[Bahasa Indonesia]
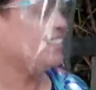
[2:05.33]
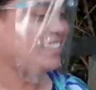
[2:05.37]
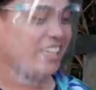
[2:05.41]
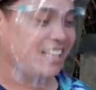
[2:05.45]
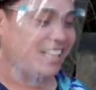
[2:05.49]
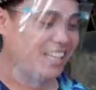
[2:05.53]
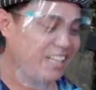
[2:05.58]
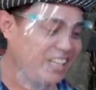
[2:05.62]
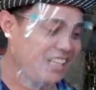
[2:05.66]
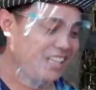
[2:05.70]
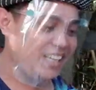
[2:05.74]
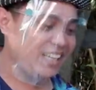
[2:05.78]

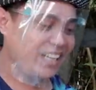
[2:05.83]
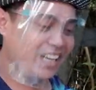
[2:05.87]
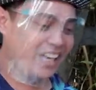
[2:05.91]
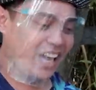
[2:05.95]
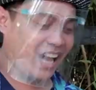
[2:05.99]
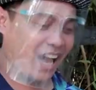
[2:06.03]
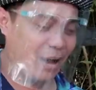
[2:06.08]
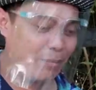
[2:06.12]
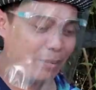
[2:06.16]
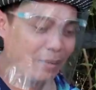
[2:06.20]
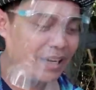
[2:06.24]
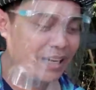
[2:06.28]
Jadi,
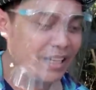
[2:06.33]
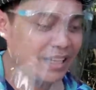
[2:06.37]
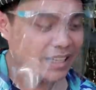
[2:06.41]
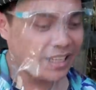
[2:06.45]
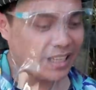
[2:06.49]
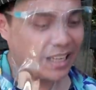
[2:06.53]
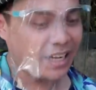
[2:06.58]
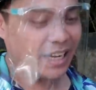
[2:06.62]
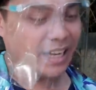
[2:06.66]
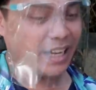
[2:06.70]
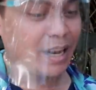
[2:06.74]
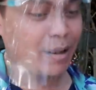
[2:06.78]
apa nih
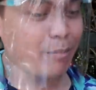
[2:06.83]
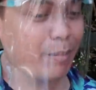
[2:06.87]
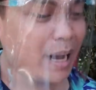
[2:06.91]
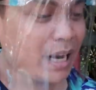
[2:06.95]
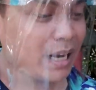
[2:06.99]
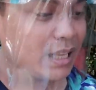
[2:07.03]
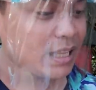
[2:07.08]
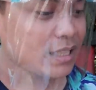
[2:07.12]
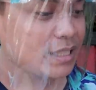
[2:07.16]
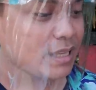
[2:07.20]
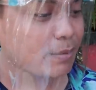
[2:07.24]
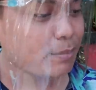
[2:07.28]
kira-kira
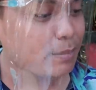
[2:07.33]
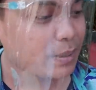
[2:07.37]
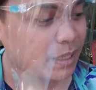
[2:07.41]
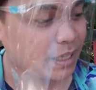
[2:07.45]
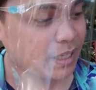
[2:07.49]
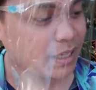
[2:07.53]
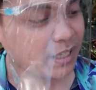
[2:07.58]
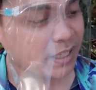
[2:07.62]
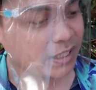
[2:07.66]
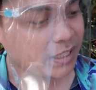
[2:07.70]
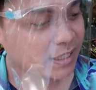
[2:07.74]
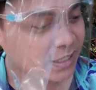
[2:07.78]
bahannya, Chef,
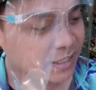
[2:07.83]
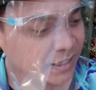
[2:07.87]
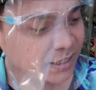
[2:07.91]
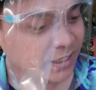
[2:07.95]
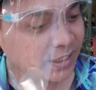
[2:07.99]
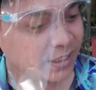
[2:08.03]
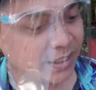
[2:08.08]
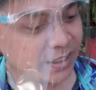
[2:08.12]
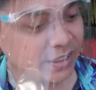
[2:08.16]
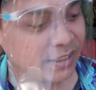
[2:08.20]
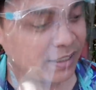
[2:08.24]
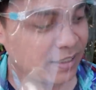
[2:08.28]
nih?
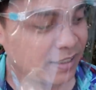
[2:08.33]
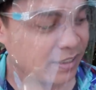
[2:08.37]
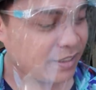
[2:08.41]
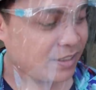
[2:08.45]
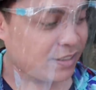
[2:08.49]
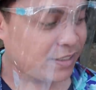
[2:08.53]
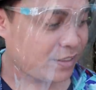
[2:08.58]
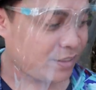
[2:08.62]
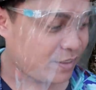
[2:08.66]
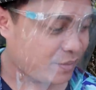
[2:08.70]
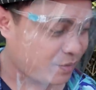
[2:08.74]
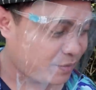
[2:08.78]
Oke, di
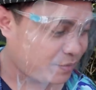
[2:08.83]
sini